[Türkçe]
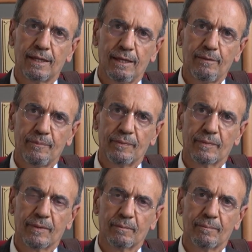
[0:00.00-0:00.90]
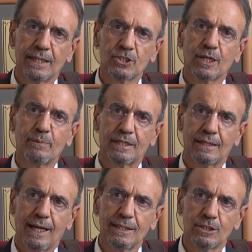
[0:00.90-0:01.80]
diye başka bir
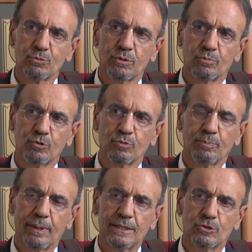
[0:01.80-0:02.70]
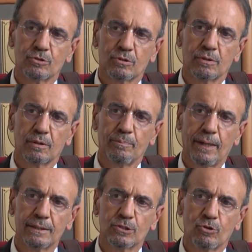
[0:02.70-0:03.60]
ilaç. Bu
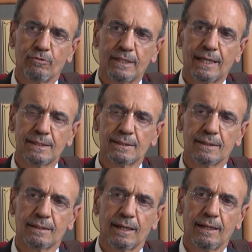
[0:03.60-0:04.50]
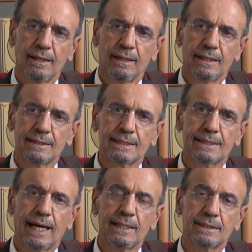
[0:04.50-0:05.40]
Paxlovid aslında
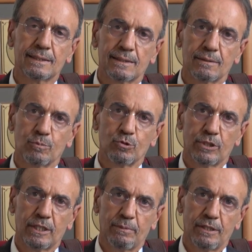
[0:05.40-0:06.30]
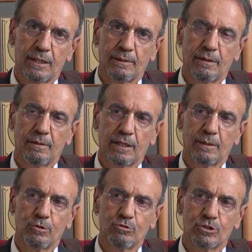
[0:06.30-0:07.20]
SARS bu 2002
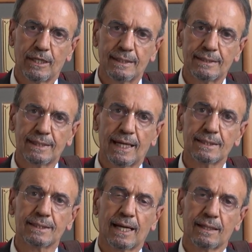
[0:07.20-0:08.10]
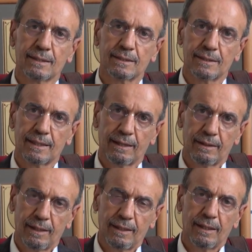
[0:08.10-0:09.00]
2003'teki SARS salgınında
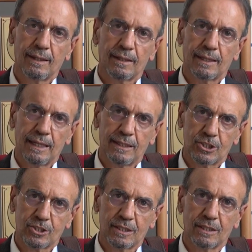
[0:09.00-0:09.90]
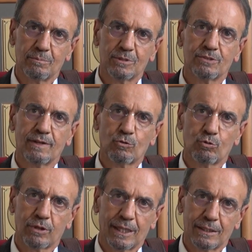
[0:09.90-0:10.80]
geliştirilmiş ve
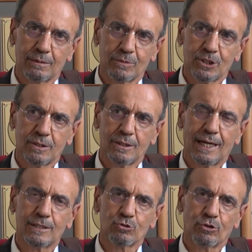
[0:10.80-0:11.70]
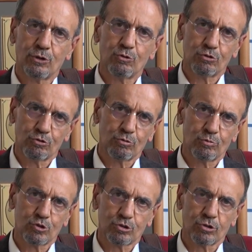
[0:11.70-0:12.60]
kullanılmıştı. Daha sonra
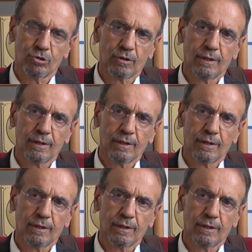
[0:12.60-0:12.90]
unutulmuştu.